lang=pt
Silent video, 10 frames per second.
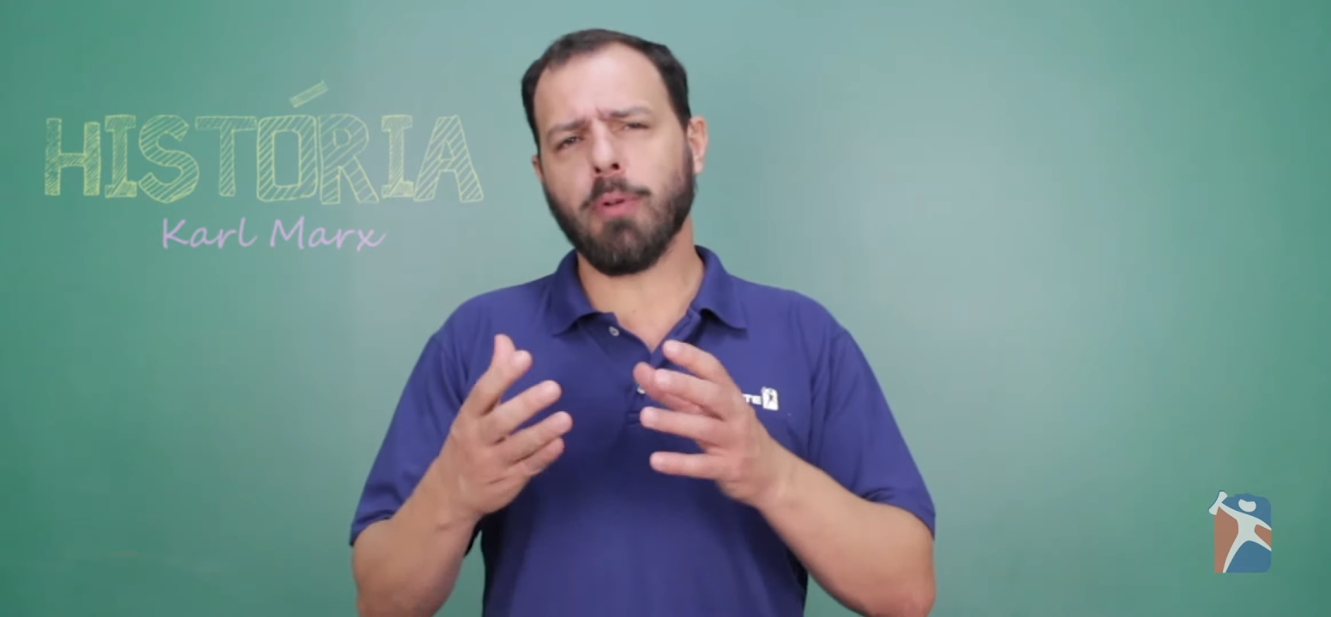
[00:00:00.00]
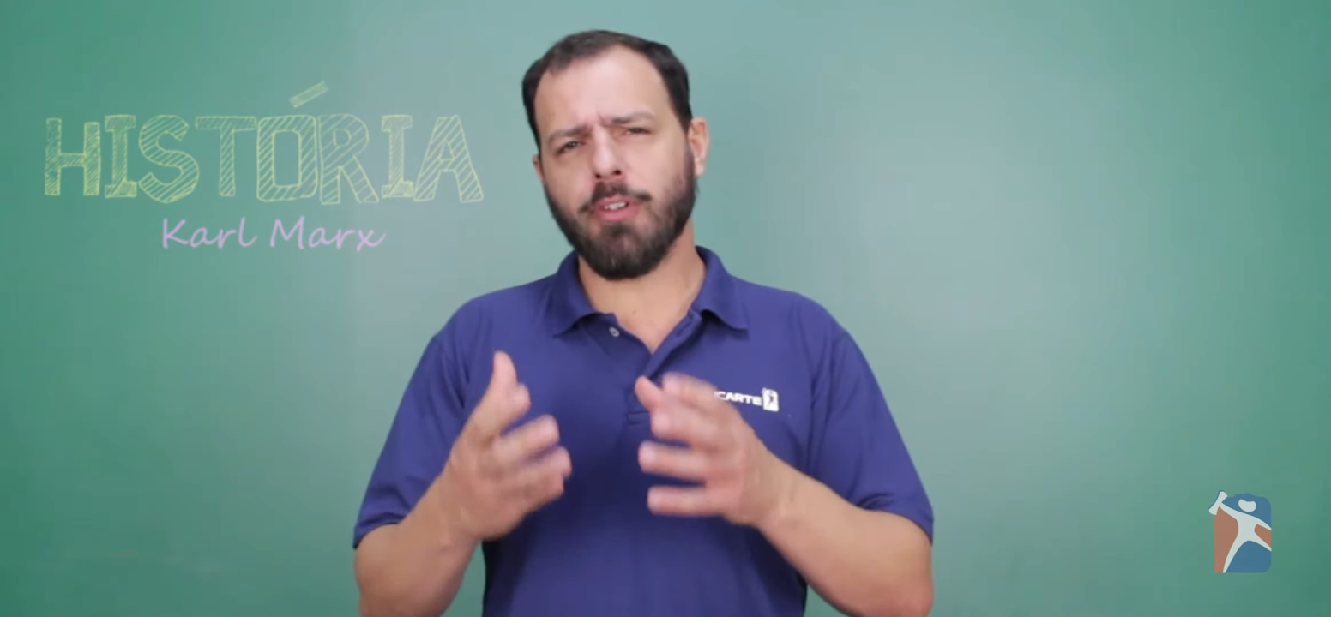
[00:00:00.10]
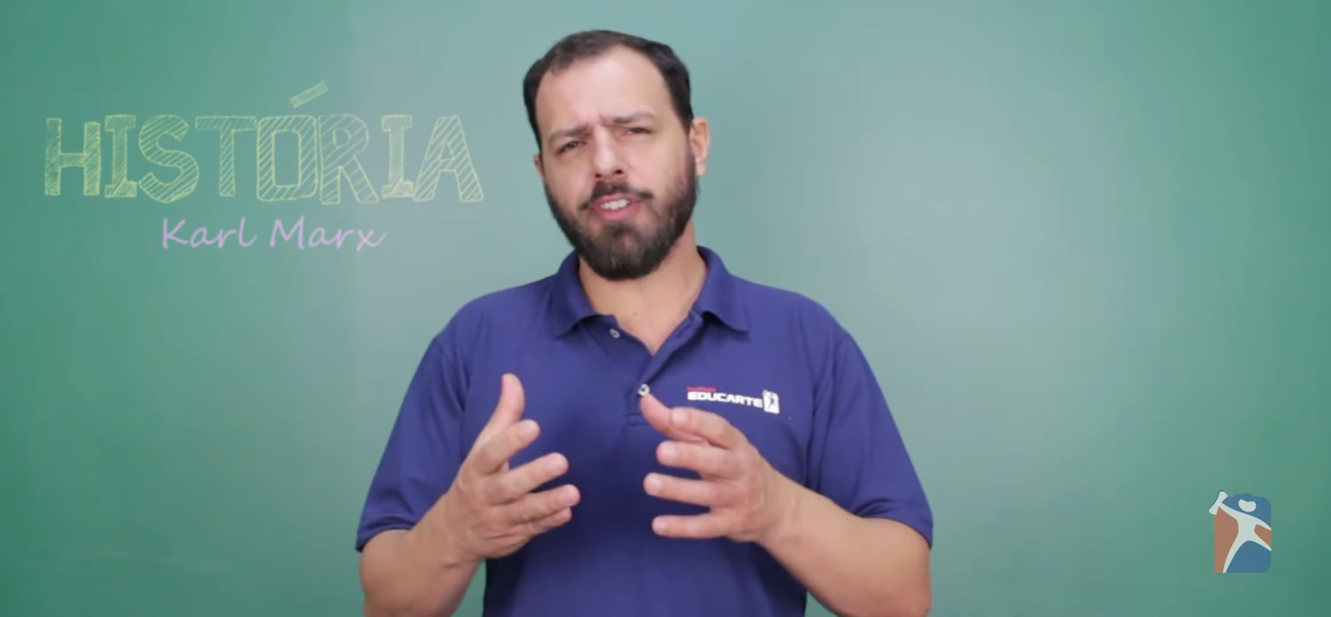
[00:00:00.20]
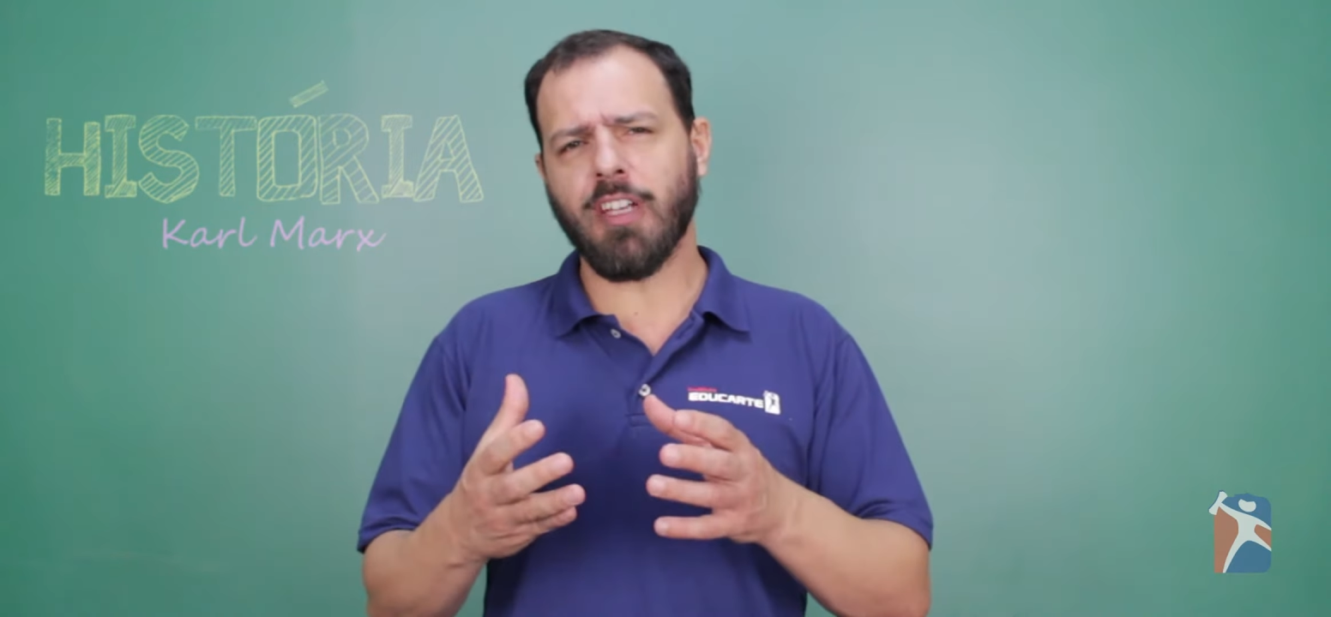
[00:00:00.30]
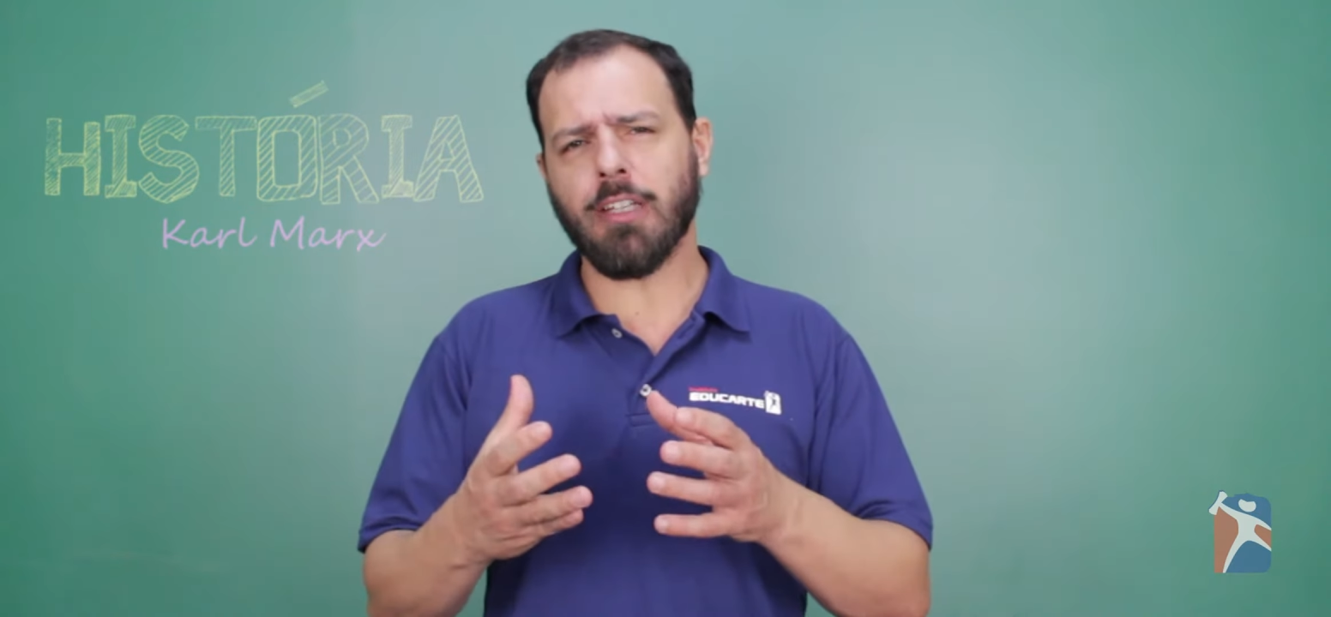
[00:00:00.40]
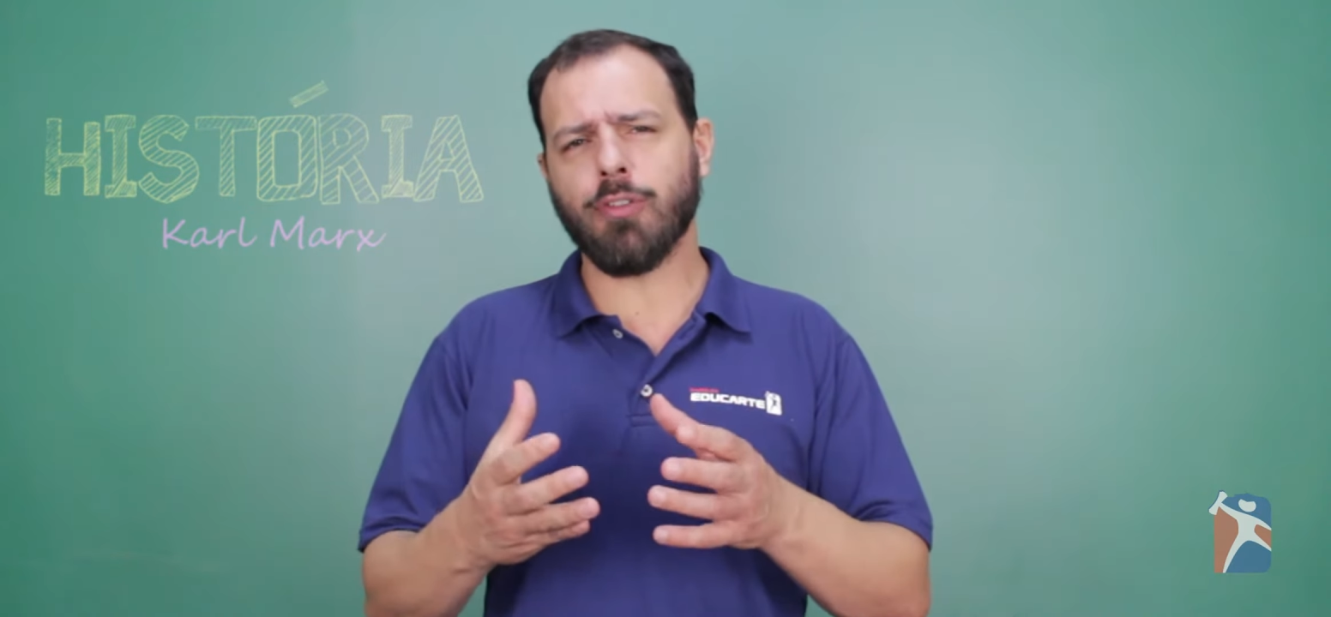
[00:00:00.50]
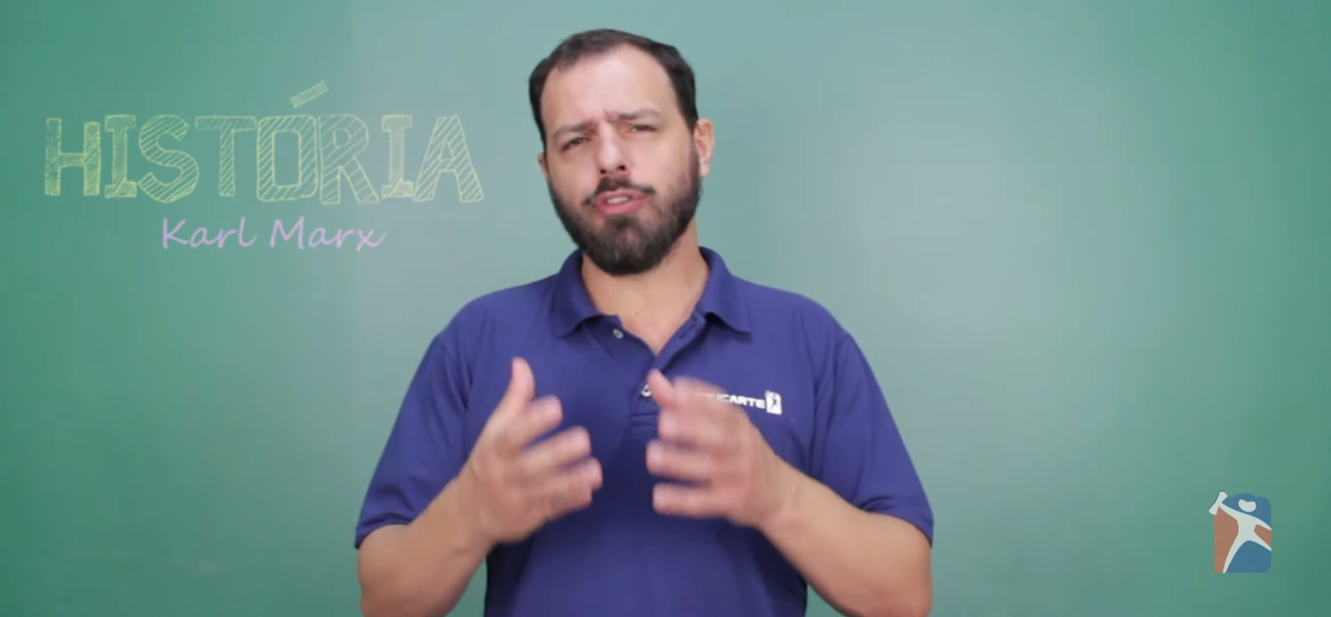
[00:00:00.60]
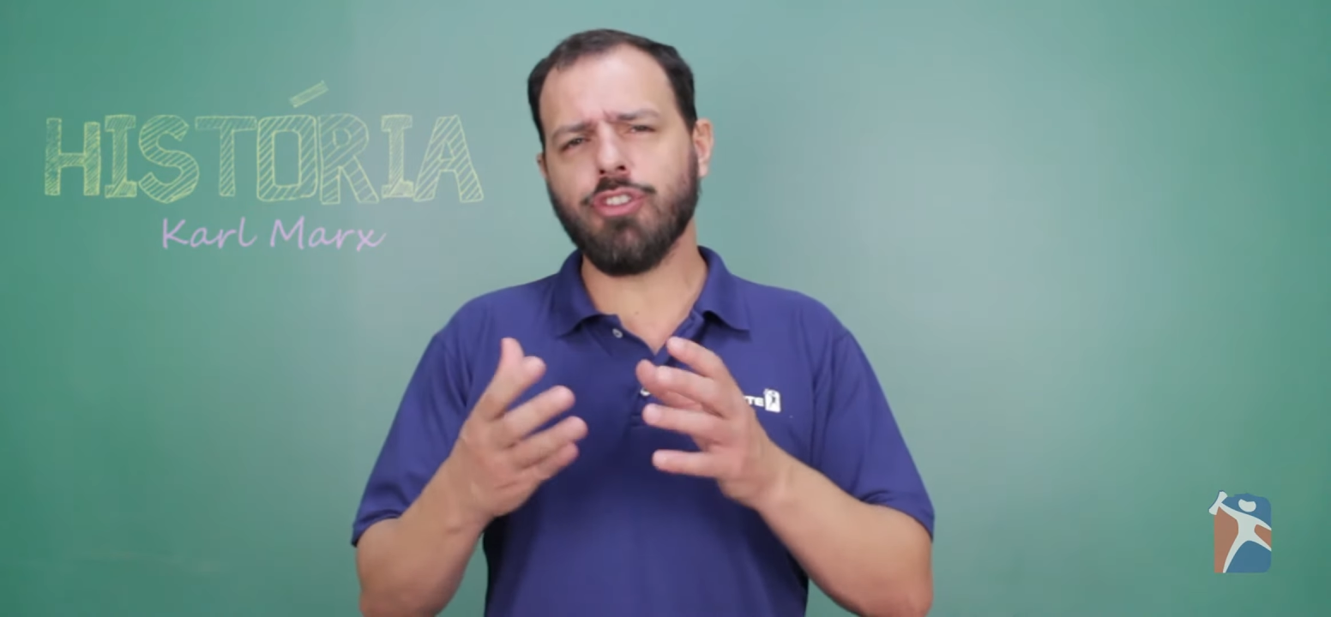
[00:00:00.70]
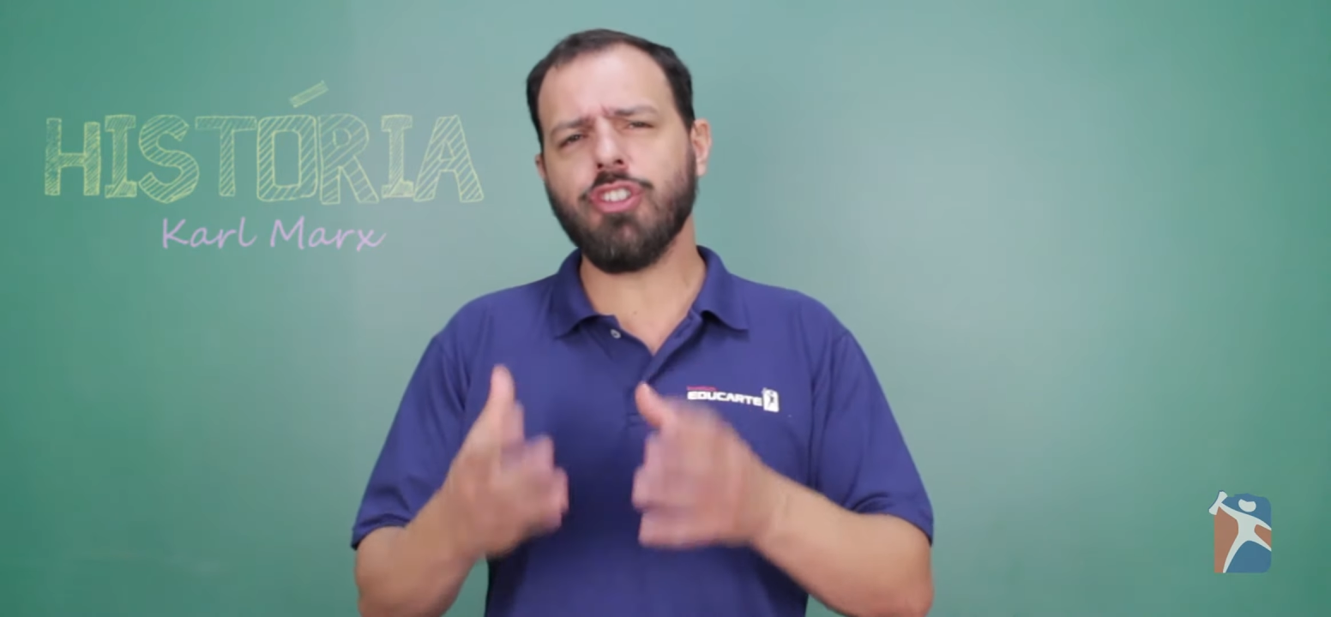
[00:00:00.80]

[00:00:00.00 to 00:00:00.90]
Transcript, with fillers: processo